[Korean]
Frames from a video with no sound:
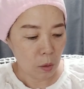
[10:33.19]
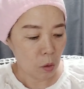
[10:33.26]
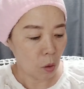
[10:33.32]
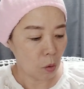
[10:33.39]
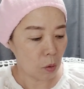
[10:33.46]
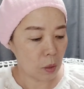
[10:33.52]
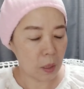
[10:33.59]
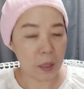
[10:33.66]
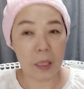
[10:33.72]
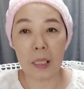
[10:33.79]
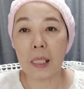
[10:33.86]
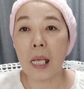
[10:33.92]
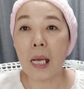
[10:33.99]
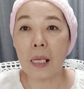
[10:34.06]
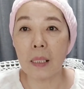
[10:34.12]
저는
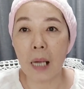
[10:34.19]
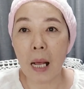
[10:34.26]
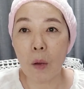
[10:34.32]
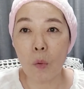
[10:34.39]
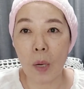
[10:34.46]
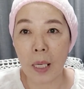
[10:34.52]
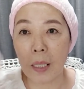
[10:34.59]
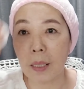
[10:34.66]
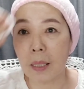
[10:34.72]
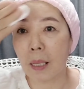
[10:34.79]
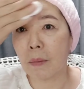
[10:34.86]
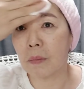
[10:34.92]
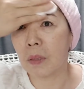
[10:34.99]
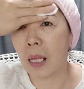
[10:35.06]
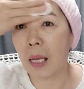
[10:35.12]
이제 세안을 하고 왔기
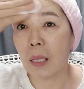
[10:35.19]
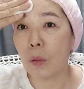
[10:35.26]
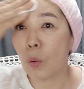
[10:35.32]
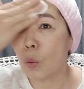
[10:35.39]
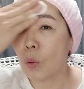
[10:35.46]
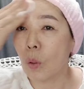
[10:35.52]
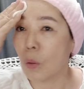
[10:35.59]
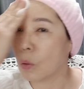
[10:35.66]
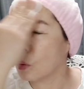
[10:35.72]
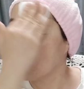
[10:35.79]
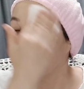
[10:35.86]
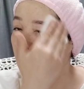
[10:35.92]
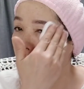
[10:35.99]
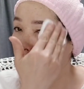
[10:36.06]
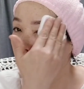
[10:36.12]
때문에 토너로
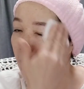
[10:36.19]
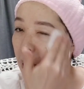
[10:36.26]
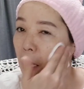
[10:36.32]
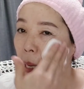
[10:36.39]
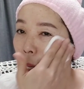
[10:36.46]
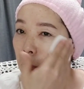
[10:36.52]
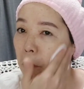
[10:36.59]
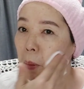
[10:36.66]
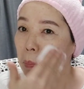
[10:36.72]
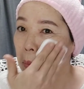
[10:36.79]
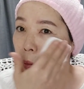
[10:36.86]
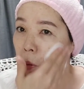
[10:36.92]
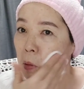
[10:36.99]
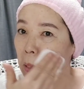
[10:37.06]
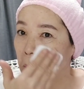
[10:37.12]
일단
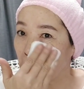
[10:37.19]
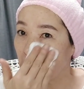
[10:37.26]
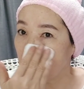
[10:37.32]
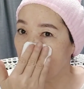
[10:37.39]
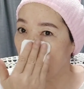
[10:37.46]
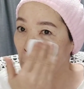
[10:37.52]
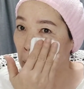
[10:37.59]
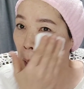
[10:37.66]
피부 정리를 한번